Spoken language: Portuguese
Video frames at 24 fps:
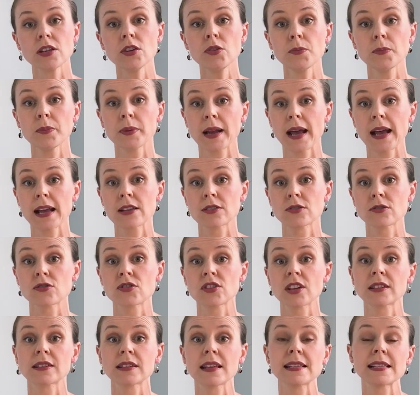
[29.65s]
e o prazo
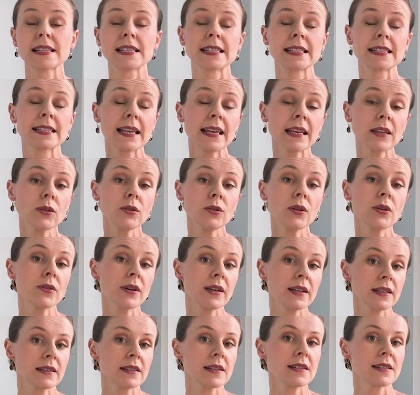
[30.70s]
de até
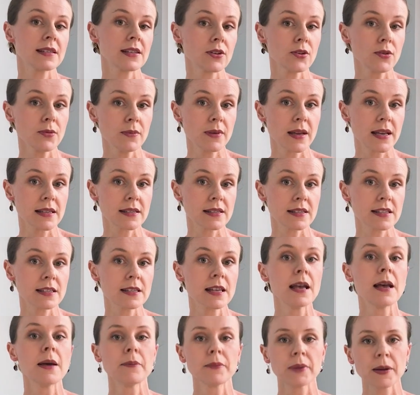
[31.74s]
145 meses
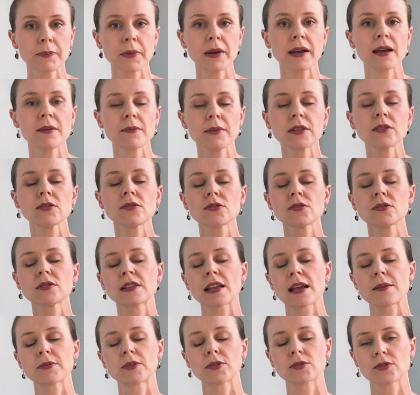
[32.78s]
para pagamentos dos
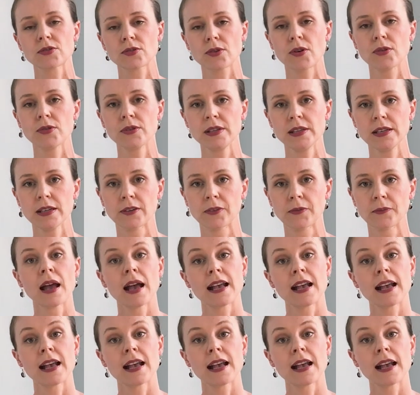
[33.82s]
débitos com a União.